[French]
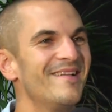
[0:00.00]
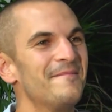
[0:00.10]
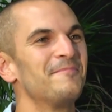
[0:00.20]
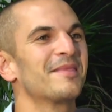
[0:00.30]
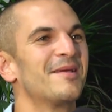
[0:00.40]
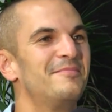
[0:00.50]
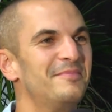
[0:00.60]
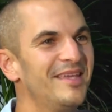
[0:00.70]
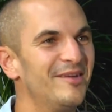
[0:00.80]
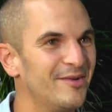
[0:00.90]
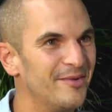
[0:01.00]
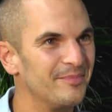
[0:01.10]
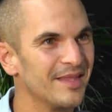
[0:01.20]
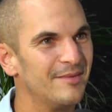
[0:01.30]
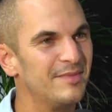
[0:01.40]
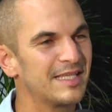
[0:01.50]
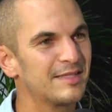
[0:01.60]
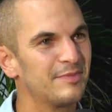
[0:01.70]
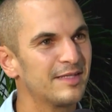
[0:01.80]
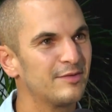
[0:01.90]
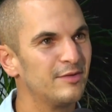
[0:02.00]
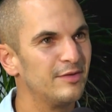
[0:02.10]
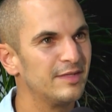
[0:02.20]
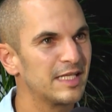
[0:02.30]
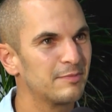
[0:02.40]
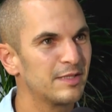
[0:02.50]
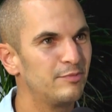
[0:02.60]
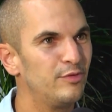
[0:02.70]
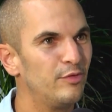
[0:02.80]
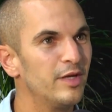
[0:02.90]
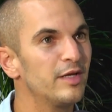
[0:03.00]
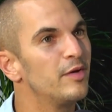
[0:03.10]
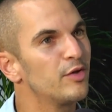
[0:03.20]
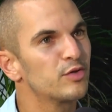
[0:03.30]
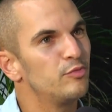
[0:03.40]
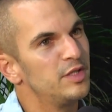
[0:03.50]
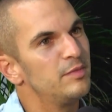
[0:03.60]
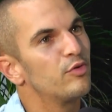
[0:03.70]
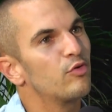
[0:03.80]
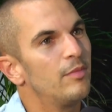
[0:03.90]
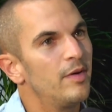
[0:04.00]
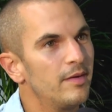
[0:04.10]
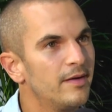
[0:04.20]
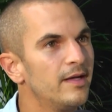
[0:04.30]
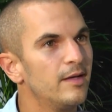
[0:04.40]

Voilà. Euh, mais ça se passe ça se passe plutôt bien et maintenant je me dis pourquoi pas.